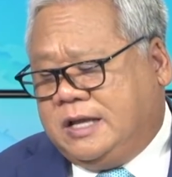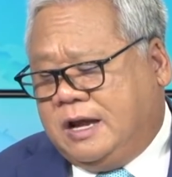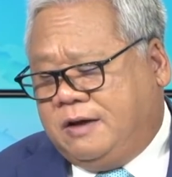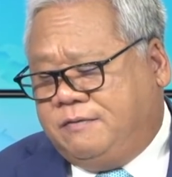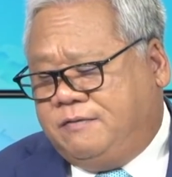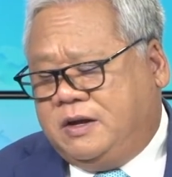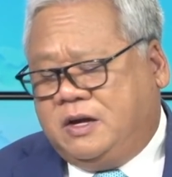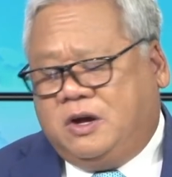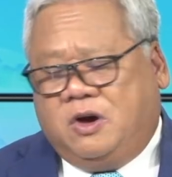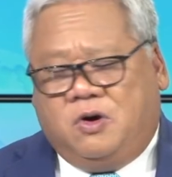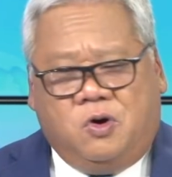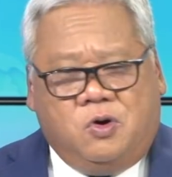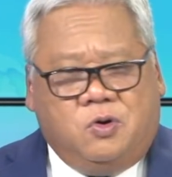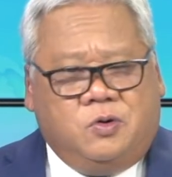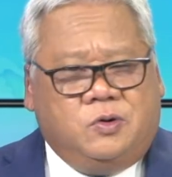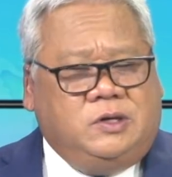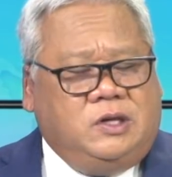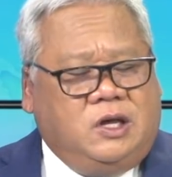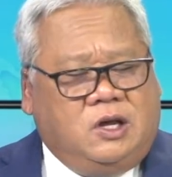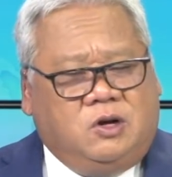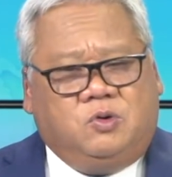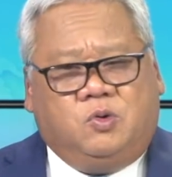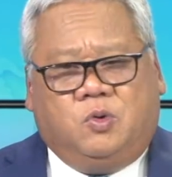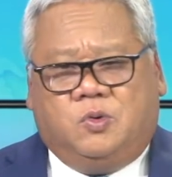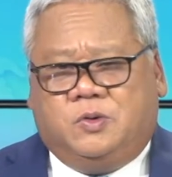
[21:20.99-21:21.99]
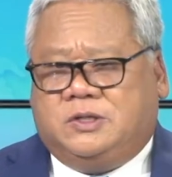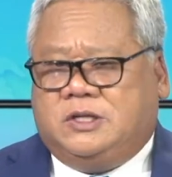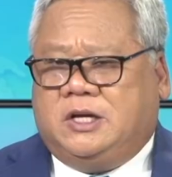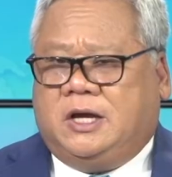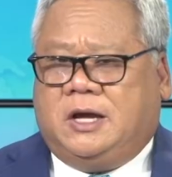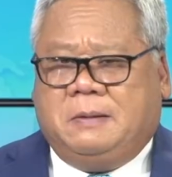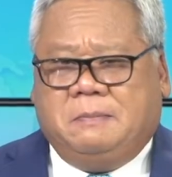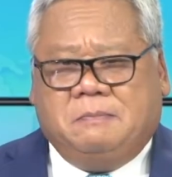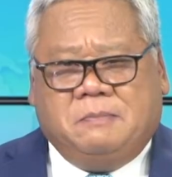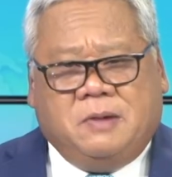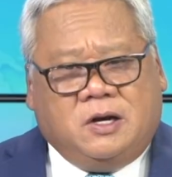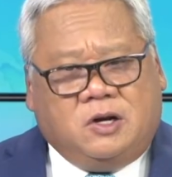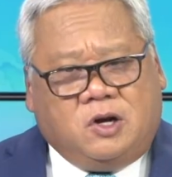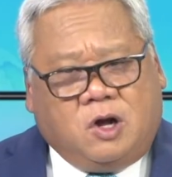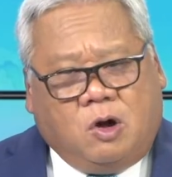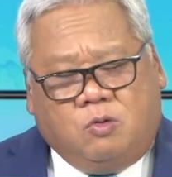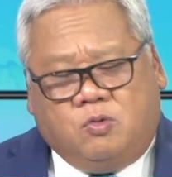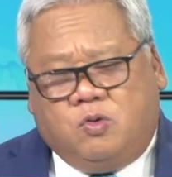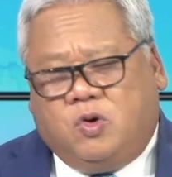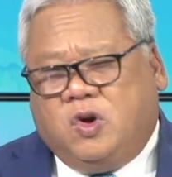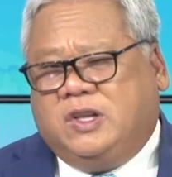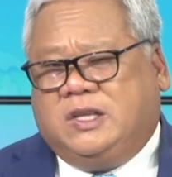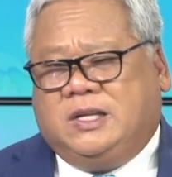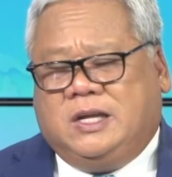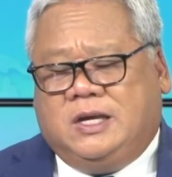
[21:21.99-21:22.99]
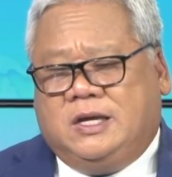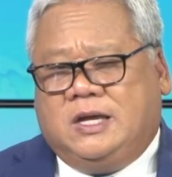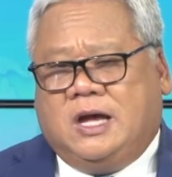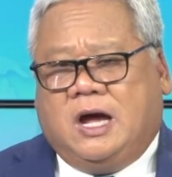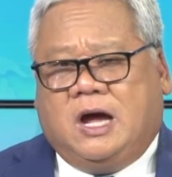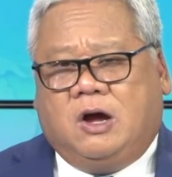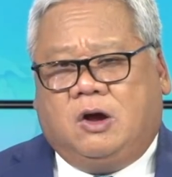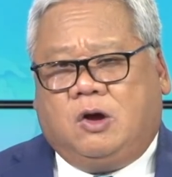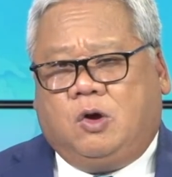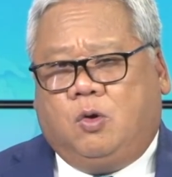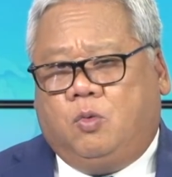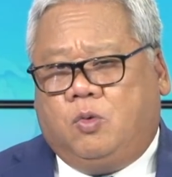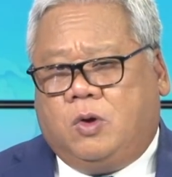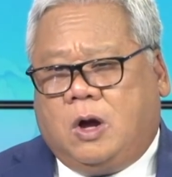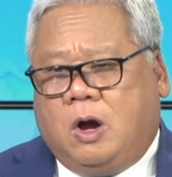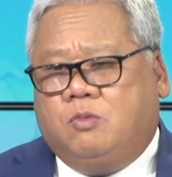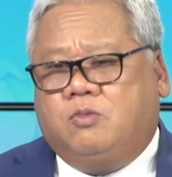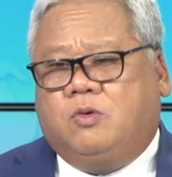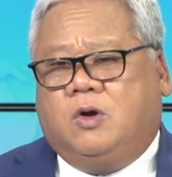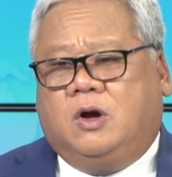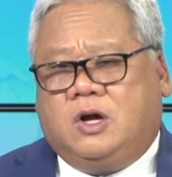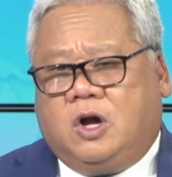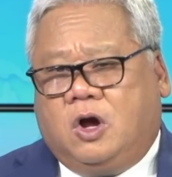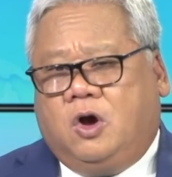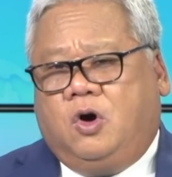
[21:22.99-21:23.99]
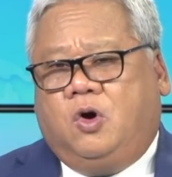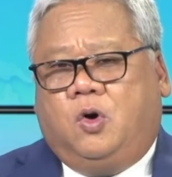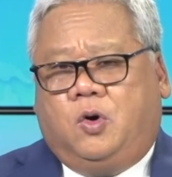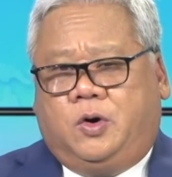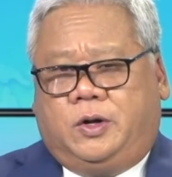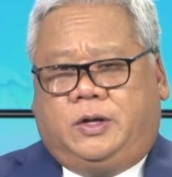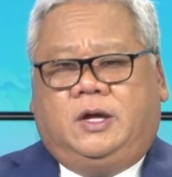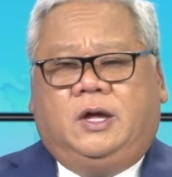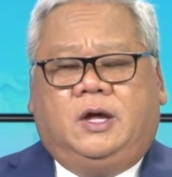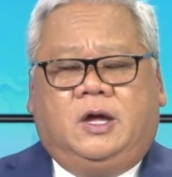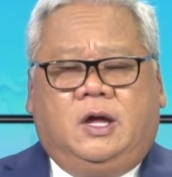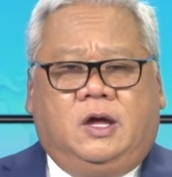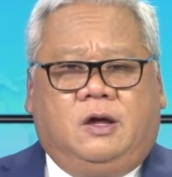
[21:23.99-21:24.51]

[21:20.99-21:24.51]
tại vì cái hôn nhân của chị mình không có thì giờ, cũng không có cơ hội